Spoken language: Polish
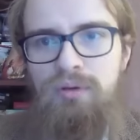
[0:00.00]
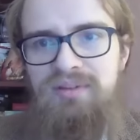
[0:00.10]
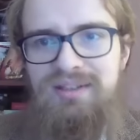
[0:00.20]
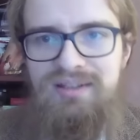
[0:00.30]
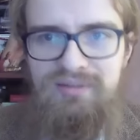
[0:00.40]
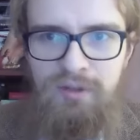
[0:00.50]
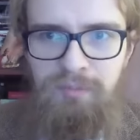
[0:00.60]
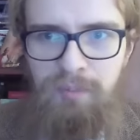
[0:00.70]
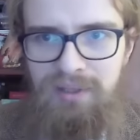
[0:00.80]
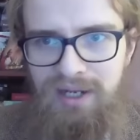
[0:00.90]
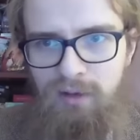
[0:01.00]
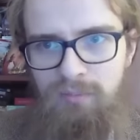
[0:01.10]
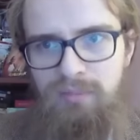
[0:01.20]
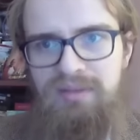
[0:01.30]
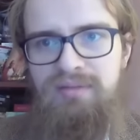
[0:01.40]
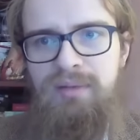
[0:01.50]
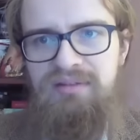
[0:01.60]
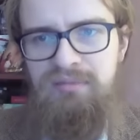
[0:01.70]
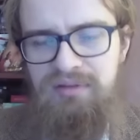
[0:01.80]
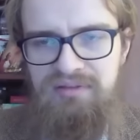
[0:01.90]
z jednej strony popierają
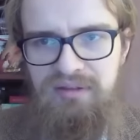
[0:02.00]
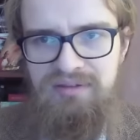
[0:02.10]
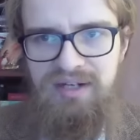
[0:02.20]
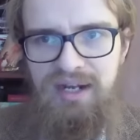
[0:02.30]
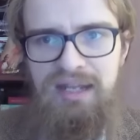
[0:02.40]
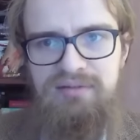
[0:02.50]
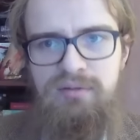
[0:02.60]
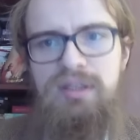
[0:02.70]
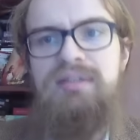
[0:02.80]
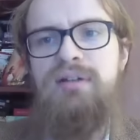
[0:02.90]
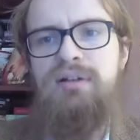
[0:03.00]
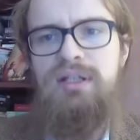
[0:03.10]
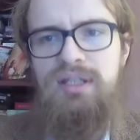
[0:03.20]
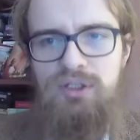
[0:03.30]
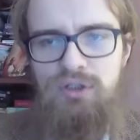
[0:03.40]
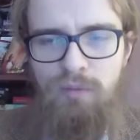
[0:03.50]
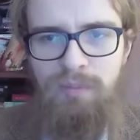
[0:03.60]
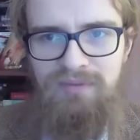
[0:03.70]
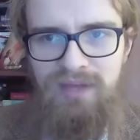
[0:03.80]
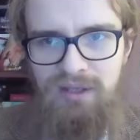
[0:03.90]
bardzo mocno Izrael, a z drugiej strony też
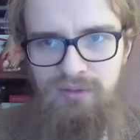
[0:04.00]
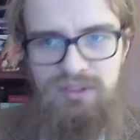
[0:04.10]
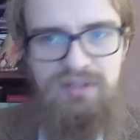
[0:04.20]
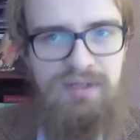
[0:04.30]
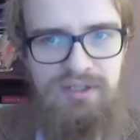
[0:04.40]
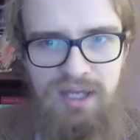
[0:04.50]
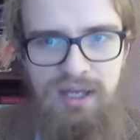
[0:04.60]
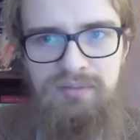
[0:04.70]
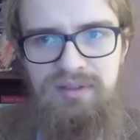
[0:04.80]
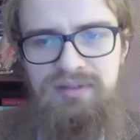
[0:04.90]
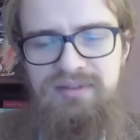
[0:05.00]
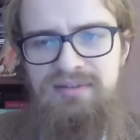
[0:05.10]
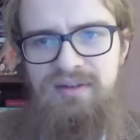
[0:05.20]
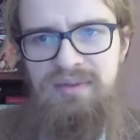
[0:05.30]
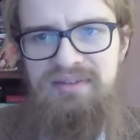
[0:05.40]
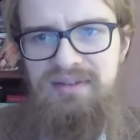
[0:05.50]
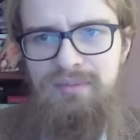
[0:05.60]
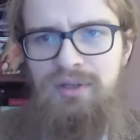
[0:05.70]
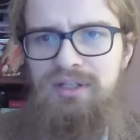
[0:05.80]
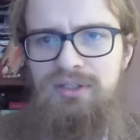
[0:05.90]
obawiają się, zwłaszcza administracja obecna,
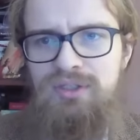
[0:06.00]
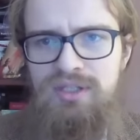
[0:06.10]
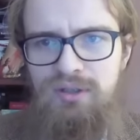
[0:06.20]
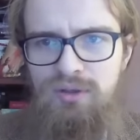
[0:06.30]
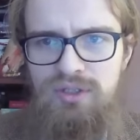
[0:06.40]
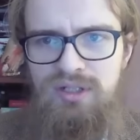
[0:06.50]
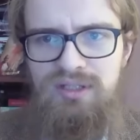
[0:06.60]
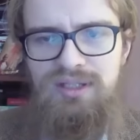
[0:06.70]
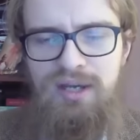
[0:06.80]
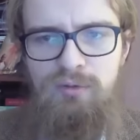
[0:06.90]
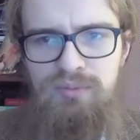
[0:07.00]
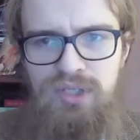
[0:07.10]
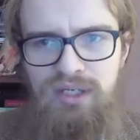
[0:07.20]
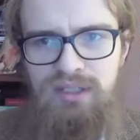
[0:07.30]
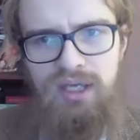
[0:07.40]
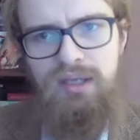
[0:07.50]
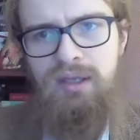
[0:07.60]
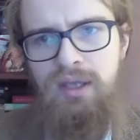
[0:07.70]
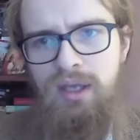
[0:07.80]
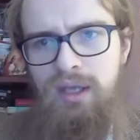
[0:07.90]
demokratyczna, tego, że Netanyahu przegnie.
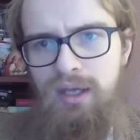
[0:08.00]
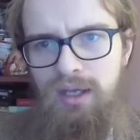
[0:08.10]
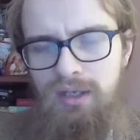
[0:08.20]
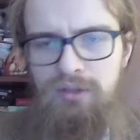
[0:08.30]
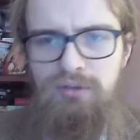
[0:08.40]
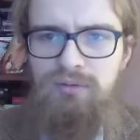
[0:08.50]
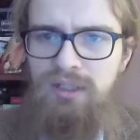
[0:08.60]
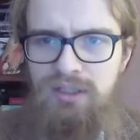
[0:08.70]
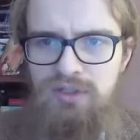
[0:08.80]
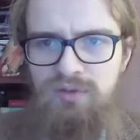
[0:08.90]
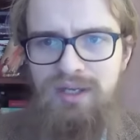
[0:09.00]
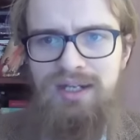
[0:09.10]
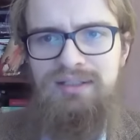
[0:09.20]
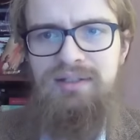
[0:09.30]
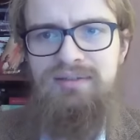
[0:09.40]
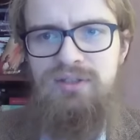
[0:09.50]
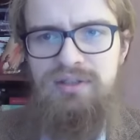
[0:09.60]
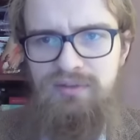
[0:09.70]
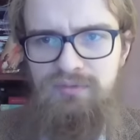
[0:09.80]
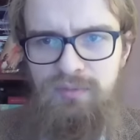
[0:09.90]
E, no i tutaj też
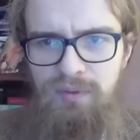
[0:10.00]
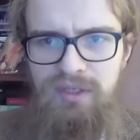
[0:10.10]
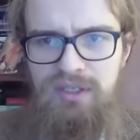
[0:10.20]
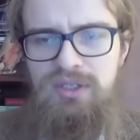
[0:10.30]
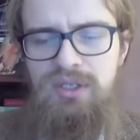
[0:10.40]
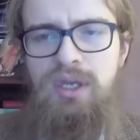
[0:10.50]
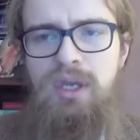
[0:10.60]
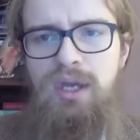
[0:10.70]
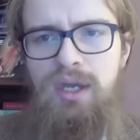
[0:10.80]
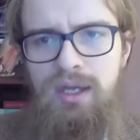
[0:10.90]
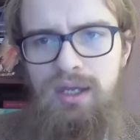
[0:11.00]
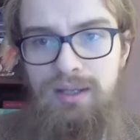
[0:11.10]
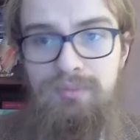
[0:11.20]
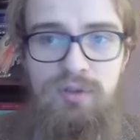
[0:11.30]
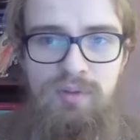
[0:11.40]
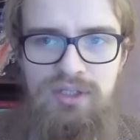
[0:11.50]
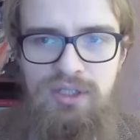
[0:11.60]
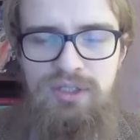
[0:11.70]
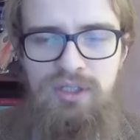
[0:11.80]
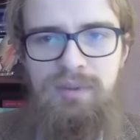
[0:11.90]
charakterystyczne są wypowiedzi. E, na przykład
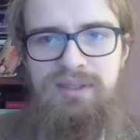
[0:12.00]
rzecznik